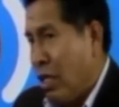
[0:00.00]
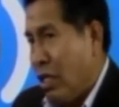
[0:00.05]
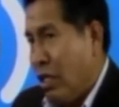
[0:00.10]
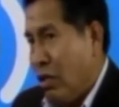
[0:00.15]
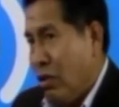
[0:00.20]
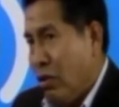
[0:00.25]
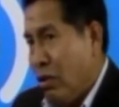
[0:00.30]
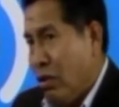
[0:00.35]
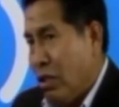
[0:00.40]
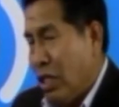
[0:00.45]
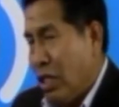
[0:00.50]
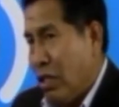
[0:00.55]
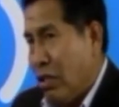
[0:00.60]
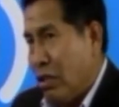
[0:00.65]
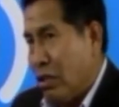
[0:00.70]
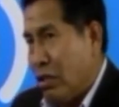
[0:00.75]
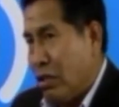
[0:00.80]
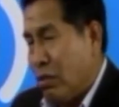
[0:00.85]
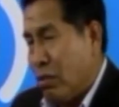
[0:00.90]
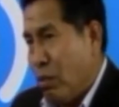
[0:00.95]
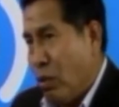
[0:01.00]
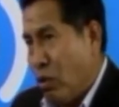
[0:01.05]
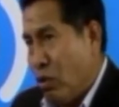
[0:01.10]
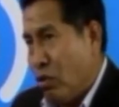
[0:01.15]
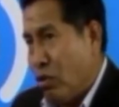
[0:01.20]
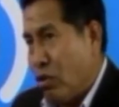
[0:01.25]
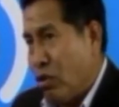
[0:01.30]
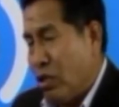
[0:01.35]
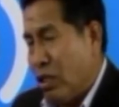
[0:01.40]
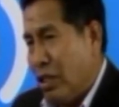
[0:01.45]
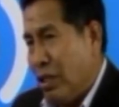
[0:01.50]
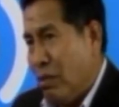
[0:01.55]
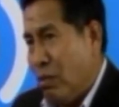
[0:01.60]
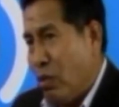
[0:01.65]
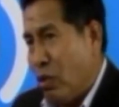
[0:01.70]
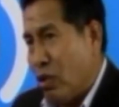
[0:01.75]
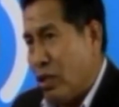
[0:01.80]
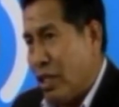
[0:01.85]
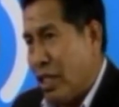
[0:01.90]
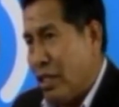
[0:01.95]
Y uno de los puntos
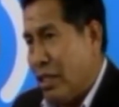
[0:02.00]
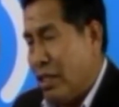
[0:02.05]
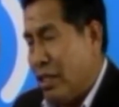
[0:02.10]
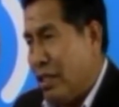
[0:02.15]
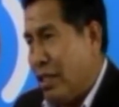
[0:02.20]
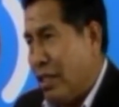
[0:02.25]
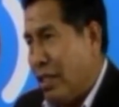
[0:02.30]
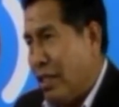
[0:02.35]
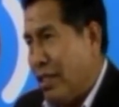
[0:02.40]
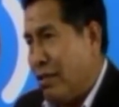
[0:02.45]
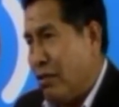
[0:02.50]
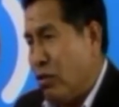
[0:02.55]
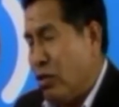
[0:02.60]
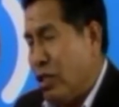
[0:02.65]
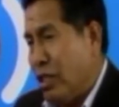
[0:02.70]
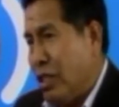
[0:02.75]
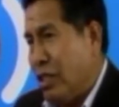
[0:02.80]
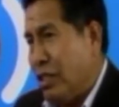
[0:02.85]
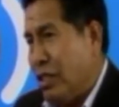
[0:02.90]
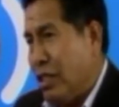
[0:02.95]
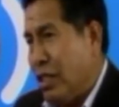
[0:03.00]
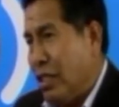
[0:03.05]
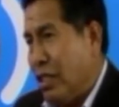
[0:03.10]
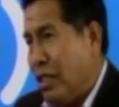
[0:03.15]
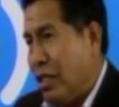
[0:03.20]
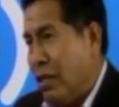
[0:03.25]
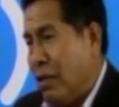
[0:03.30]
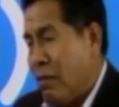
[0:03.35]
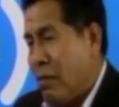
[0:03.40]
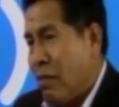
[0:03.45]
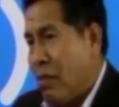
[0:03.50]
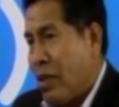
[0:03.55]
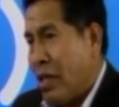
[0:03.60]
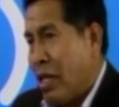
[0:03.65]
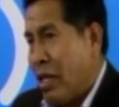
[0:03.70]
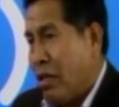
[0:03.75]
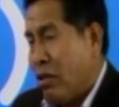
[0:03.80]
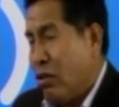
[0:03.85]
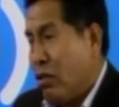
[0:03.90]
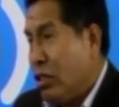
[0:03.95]
importantes en esto es de que
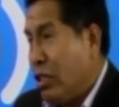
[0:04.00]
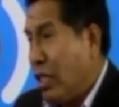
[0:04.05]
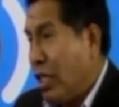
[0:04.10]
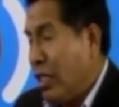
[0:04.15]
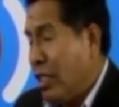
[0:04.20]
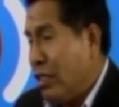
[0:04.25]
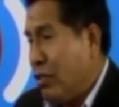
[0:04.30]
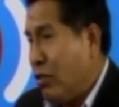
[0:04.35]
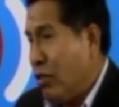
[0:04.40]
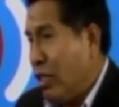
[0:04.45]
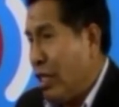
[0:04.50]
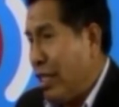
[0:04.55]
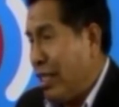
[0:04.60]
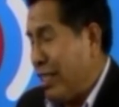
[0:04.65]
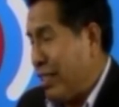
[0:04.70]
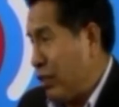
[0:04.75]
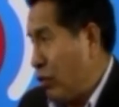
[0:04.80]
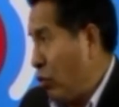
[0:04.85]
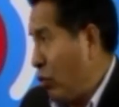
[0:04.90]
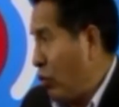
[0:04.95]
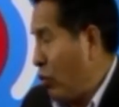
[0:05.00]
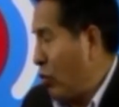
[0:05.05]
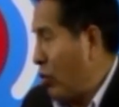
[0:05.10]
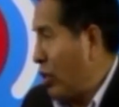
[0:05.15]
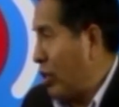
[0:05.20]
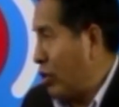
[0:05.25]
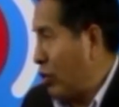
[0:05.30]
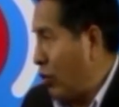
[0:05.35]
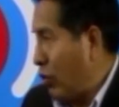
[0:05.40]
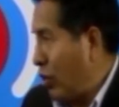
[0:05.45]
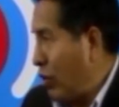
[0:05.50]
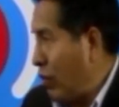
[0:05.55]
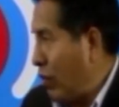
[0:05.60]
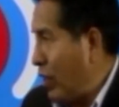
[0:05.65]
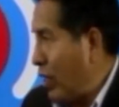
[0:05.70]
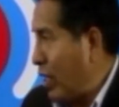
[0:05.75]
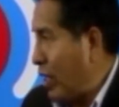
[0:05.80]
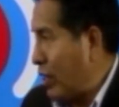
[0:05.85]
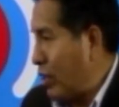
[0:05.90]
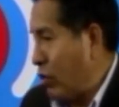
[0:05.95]
no se ha hecho el estudio de
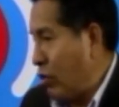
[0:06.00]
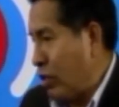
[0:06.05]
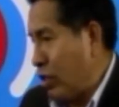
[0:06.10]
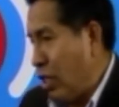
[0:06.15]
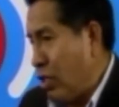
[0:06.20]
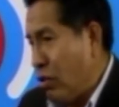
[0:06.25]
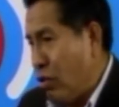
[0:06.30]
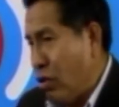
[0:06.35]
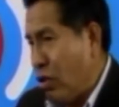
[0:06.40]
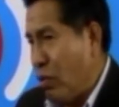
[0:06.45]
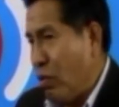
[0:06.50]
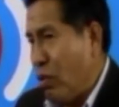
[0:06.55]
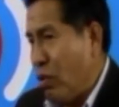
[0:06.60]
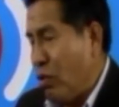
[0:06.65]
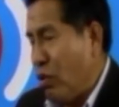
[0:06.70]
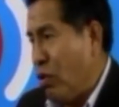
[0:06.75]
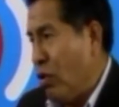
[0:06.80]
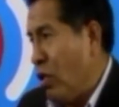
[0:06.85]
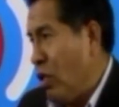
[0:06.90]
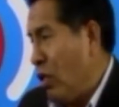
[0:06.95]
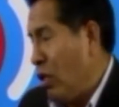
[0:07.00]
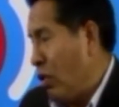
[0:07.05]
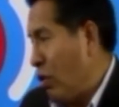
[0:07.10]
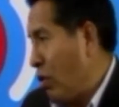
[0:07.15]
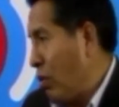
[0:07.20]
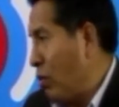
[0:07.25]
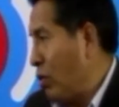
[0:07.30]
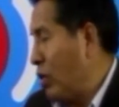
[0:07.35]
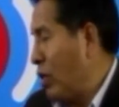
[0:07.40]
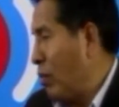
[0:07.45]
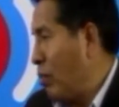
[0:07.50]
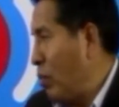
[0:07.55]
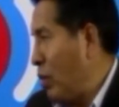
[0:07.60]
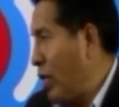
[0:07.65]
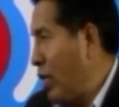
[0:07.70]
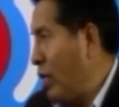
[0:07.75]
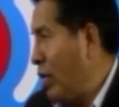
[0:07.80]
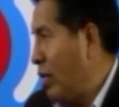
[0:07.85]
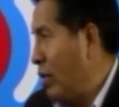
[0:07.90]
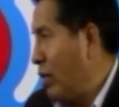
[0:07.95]
zonificación tanto de Puno como
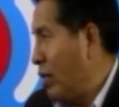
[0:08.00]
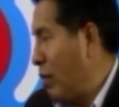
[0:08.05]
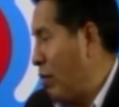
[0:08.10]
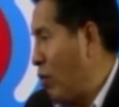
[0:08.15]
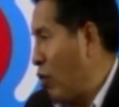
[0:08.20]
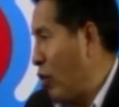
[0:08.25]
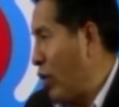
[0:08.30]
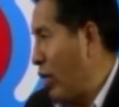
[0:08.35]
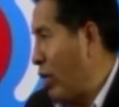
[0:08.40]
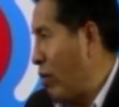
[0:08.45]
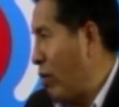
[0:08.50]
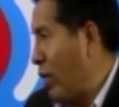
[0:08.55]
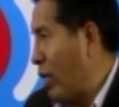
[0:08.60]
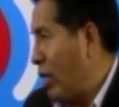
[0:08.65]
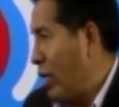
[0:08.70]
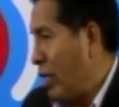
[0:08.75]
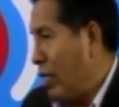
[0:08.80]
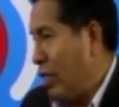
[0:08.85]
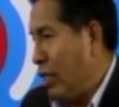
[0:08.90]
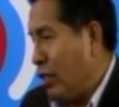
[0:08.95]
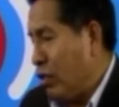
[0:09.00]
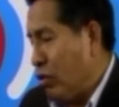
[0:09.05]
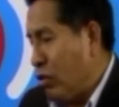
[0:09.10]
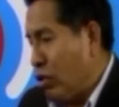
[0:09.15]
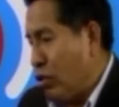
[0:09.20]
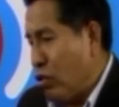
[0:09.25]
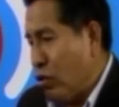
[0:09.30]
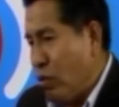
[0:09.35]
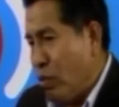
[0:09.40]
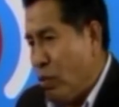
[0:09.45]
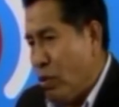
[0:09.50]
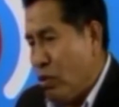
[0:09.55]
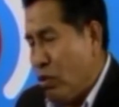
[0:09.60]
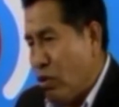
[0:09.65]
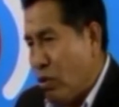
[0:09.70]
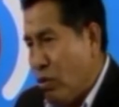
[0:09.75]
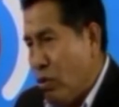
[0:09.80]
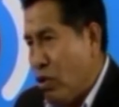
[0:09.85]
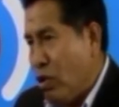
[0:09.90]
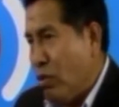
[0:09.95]
también de Moquegua. Y esto es un
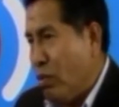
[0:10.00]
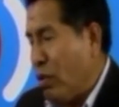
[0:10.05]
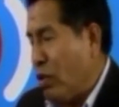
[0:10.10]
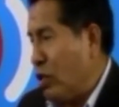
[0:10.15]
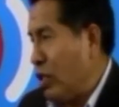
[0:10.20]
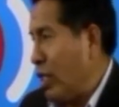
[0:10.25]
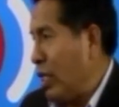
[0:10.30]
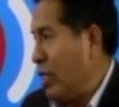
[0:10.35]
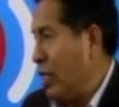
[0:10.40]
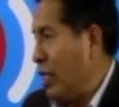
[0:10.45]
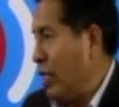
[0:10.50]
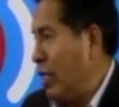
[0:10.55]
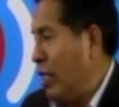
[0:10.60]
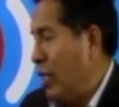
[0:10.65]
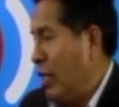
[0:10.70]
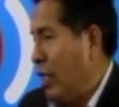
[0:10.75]
punto muy importante